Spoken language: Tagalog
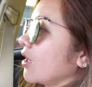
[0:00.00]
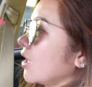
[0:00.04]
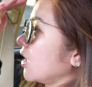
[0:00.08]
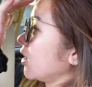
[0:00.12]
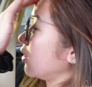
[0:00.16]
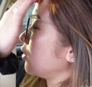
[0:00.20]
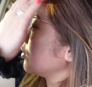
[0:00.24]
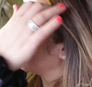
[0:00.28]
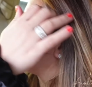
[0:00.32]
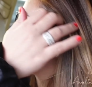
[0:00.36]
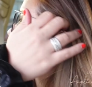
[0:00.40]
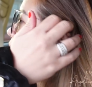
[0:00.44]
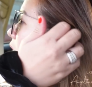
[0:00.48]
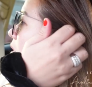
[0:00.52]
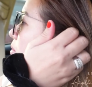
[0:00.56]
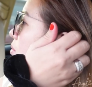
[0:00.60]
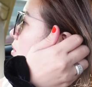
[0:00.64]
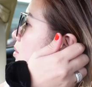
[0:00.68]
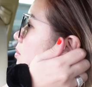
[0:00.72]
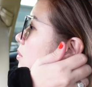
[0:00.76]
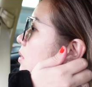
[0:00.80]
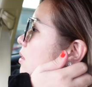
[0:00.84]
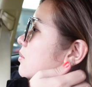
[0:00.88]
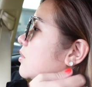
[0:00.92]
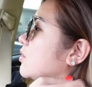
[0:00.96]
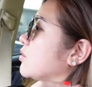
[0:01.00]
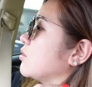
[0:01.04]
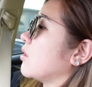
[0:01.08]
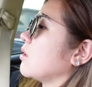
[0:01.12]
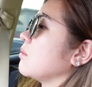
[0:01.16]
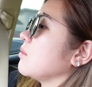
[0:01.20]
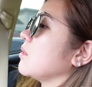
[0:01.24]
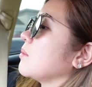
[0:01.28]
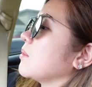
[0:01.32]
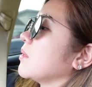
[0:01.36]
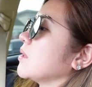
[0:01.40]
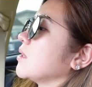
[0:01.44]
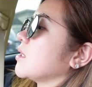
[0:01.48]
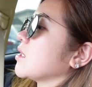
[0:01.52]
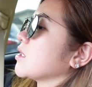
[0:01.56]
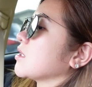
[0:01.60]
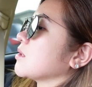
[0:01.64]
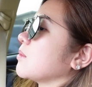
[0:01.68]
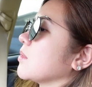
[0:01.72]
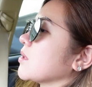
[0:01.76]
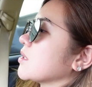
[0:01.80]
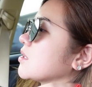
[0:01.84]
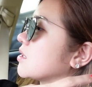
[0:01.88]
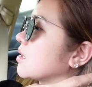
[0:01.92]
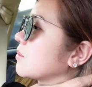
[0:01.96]
Alala ko sa mga mabab, dito kami madalas
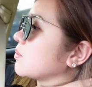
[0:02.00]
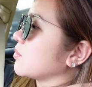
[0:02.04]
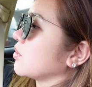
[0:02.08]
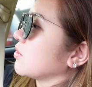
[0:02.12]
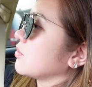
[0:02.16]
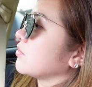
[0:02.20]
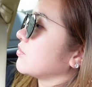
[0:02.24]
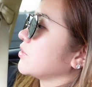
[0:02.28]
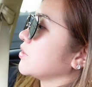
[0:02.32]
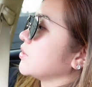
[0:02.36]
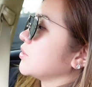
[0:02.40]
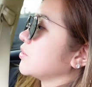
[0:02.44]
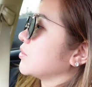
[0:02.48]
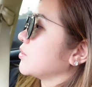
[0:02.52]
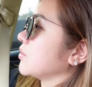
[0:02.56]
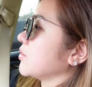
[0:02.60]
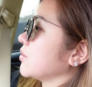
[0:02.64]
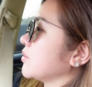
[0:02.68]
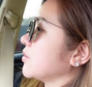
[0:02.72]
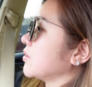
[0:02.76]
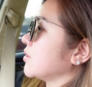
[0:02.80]
mag-stop over noon.